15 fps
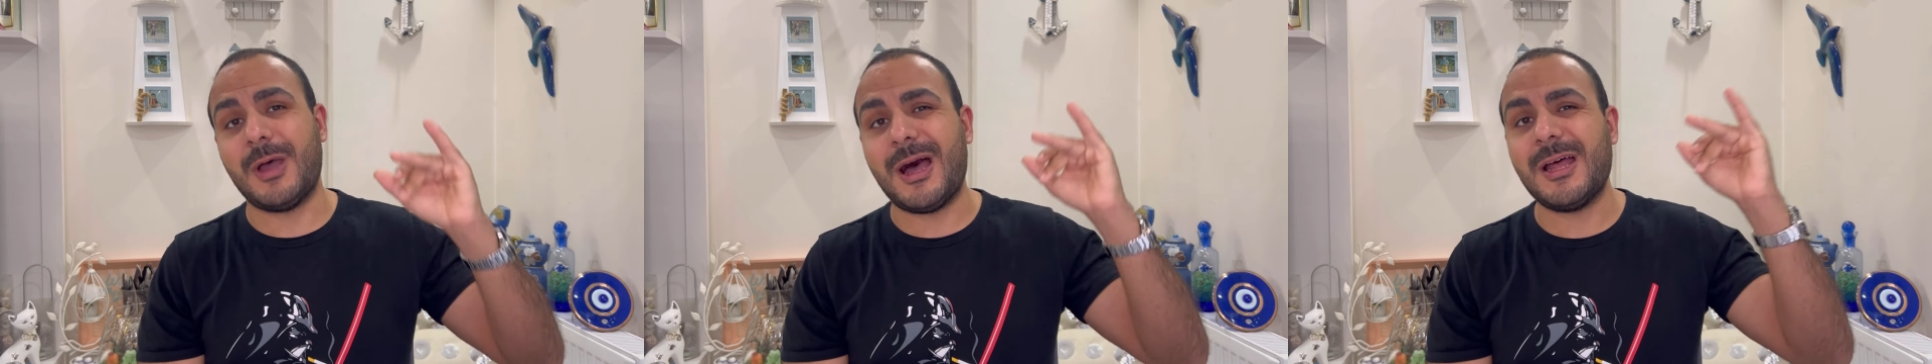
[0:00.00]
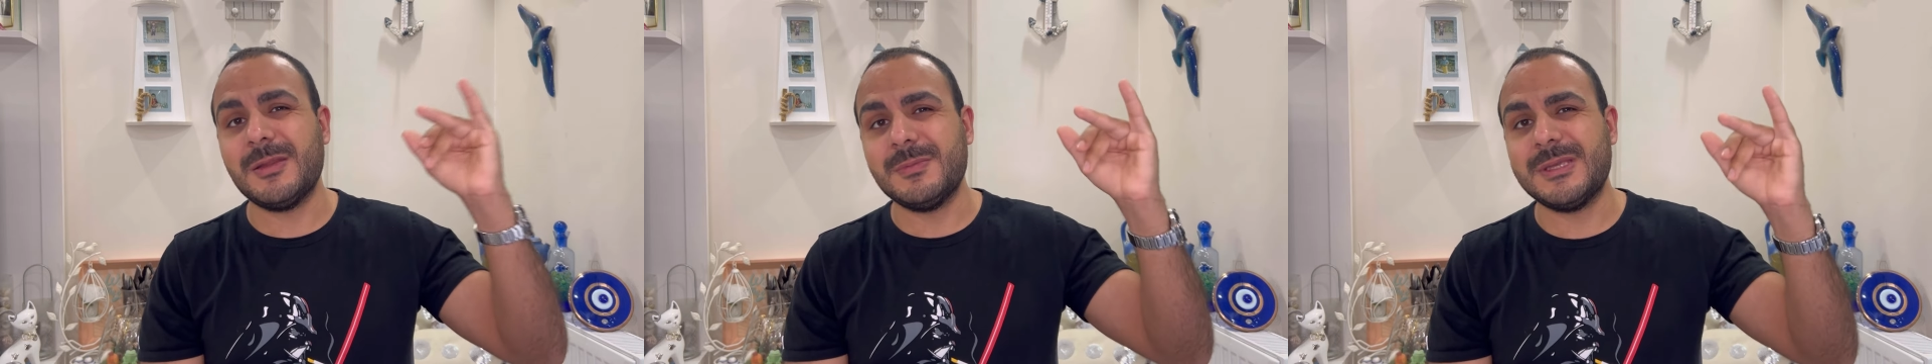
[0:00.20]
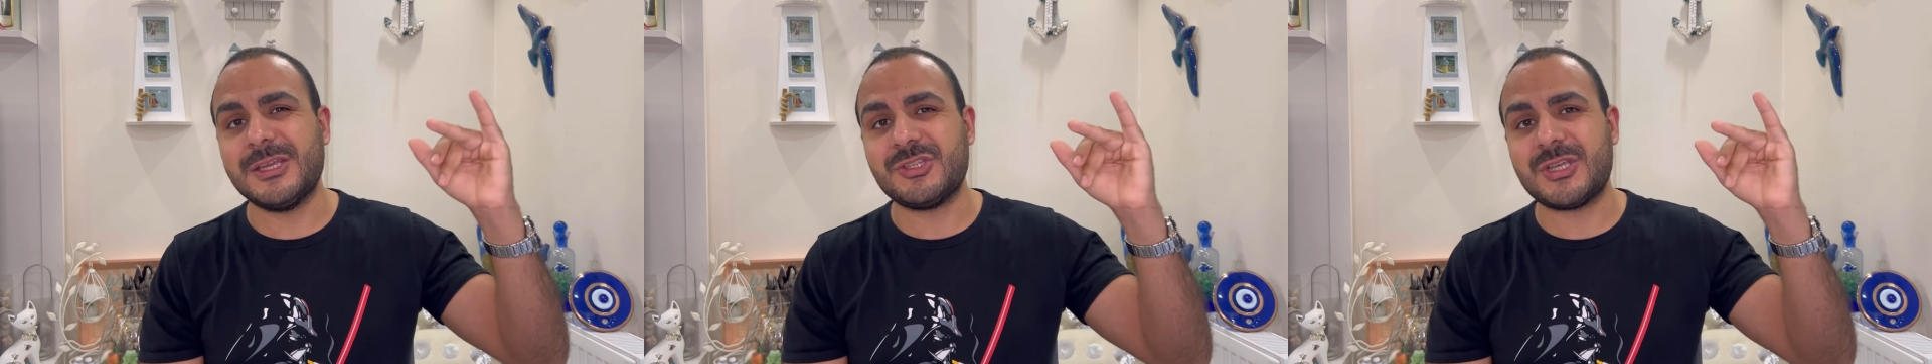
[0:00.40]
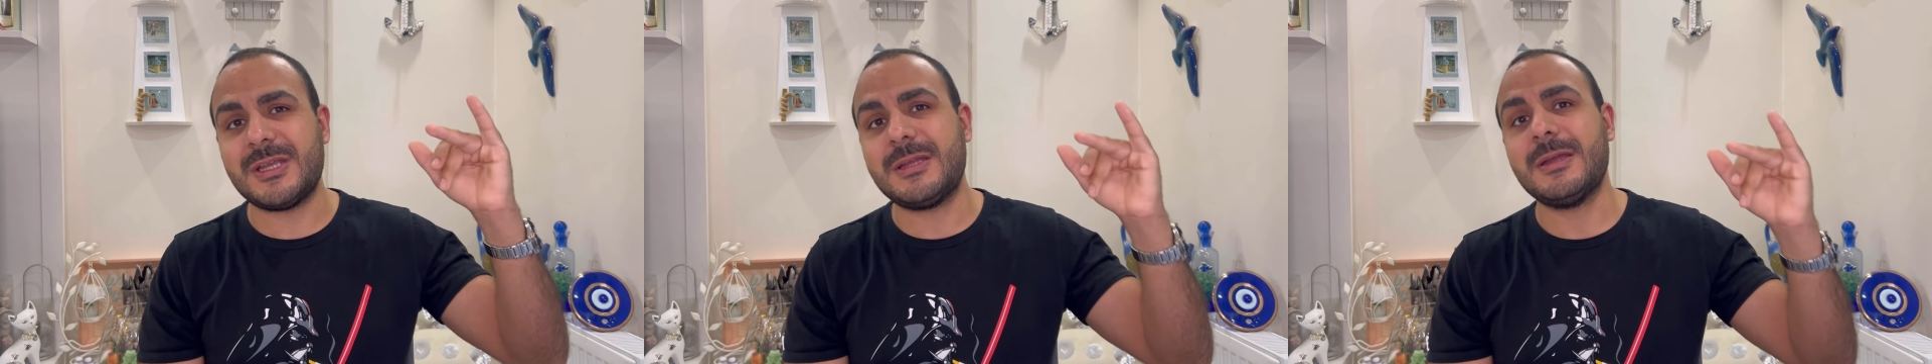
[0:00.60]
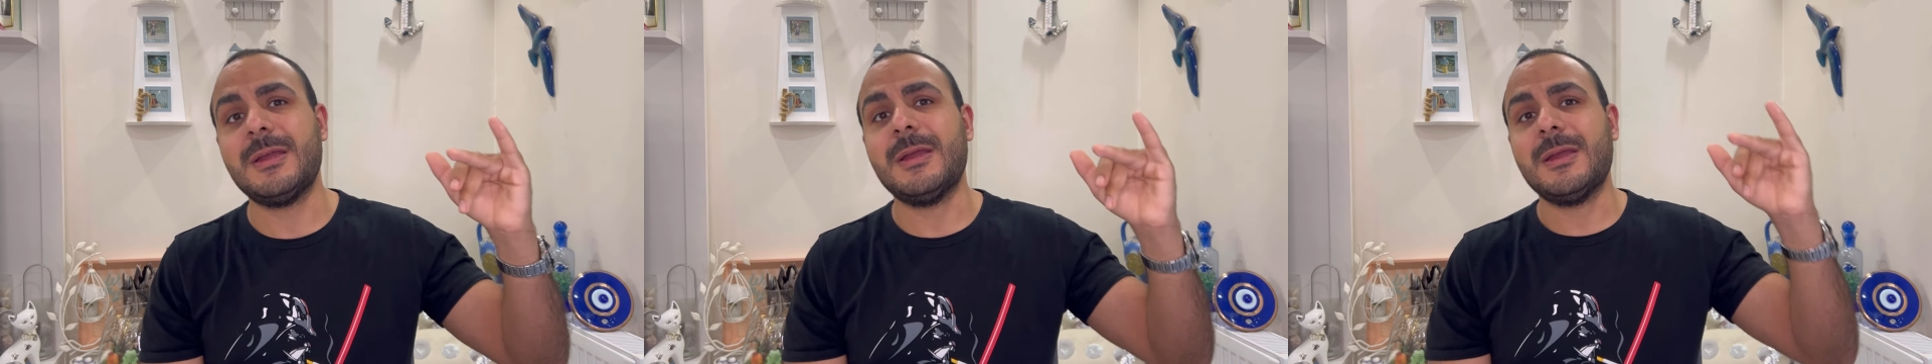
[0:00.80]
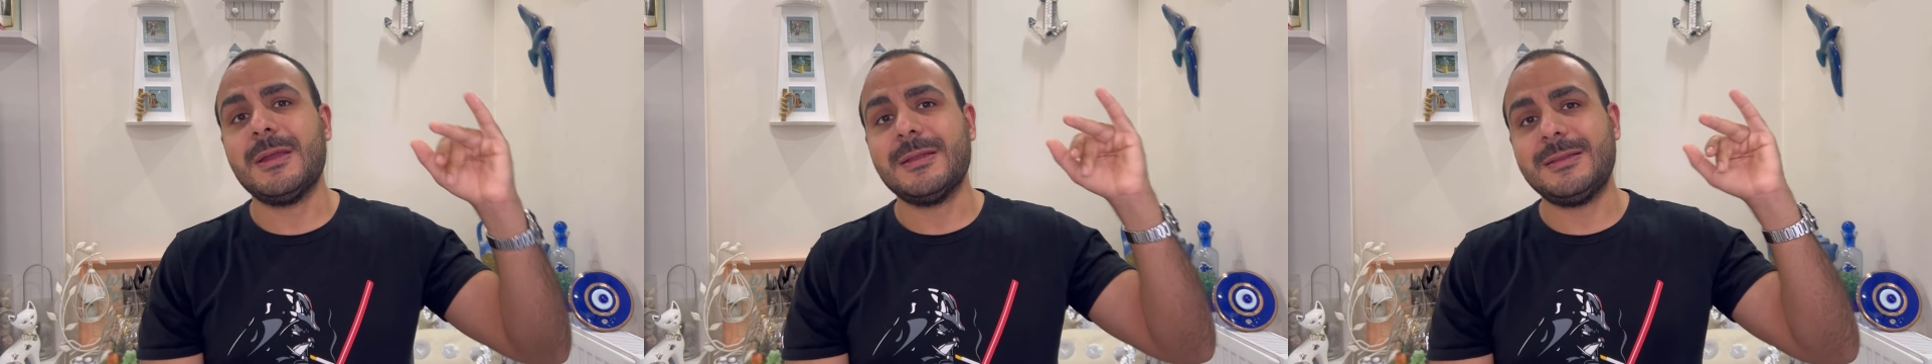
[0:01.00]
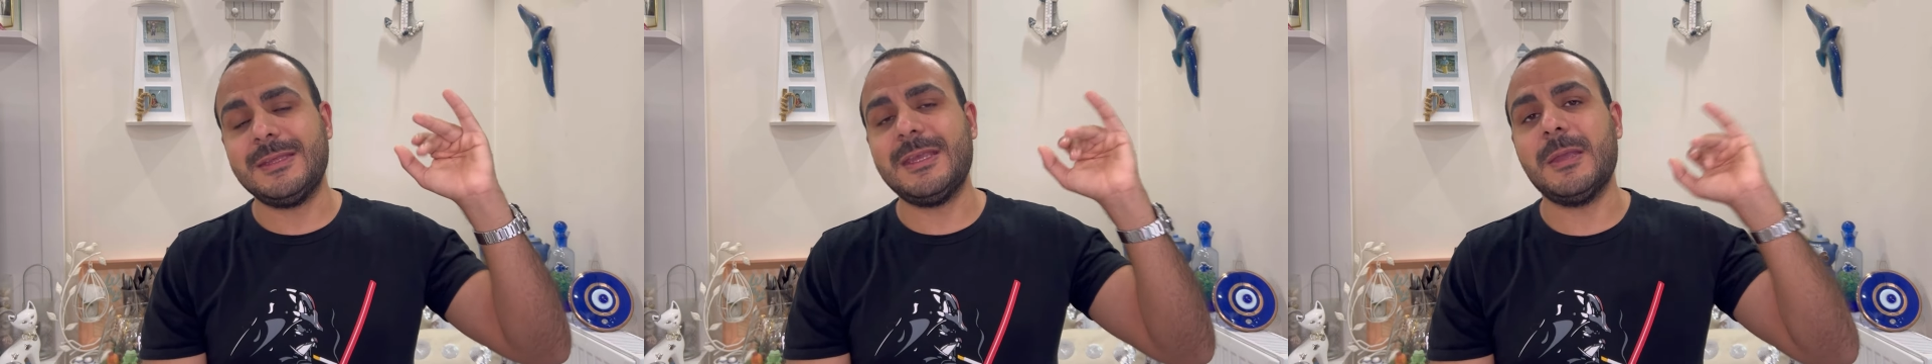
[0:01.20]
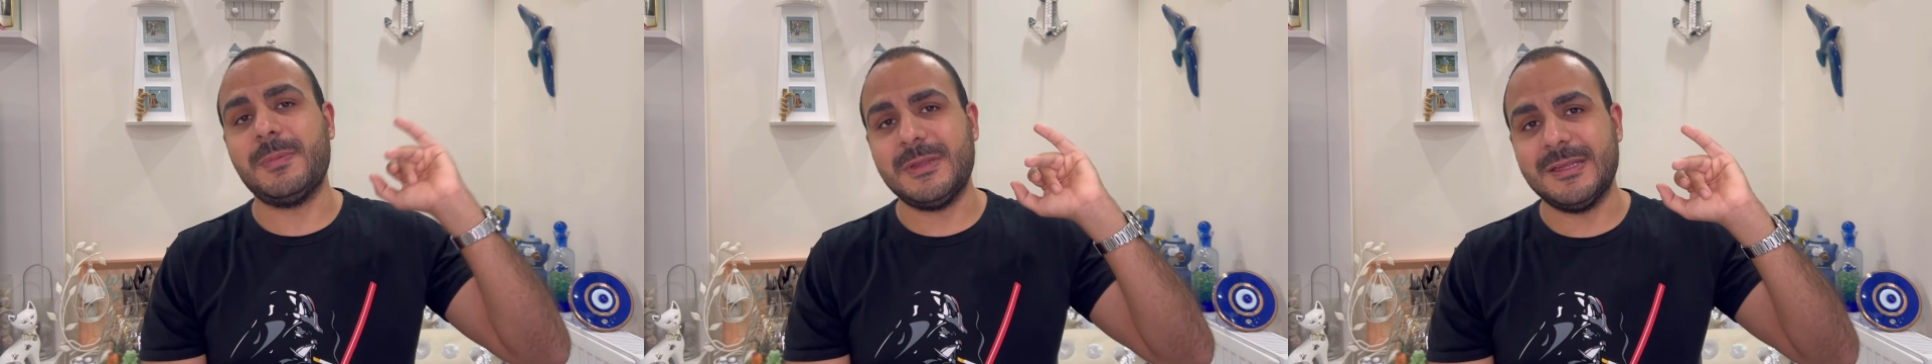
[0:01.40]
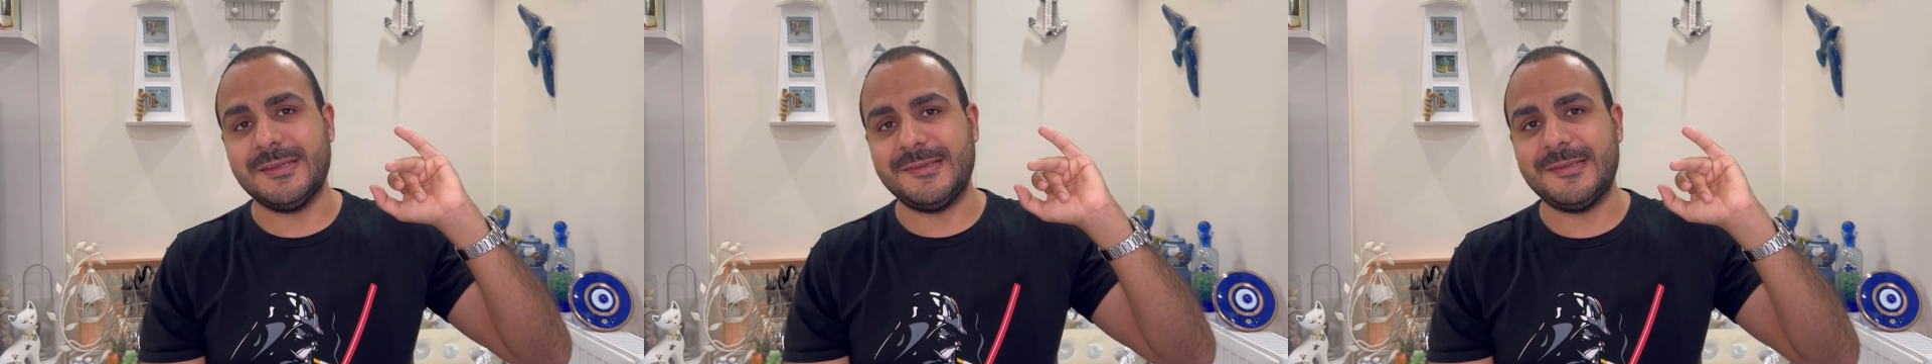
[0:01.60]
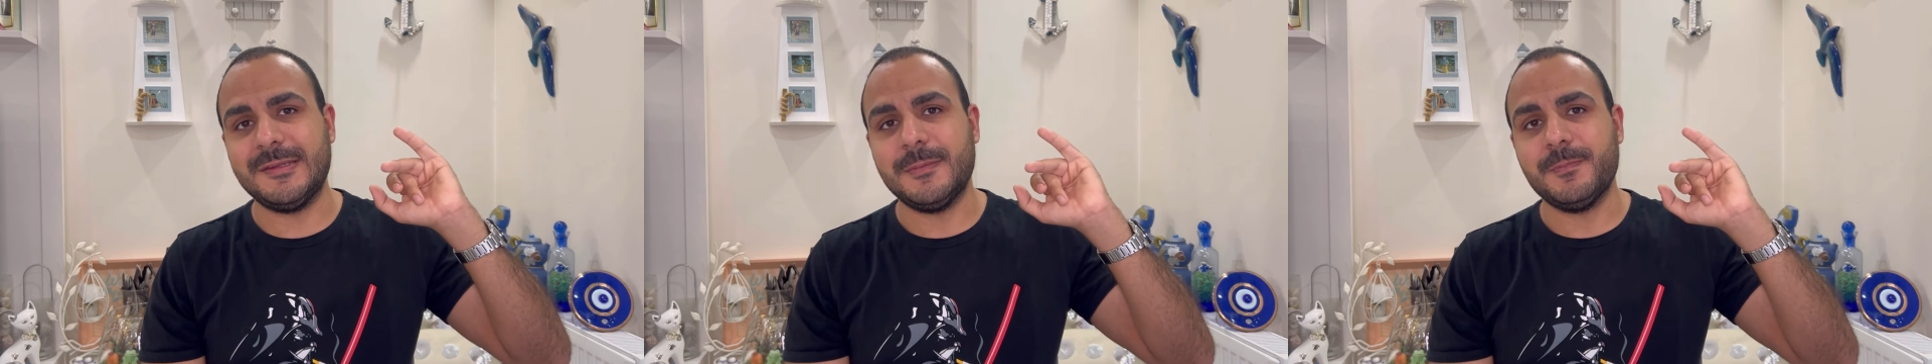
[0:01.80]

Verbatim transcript: almayacak diyebiliriz.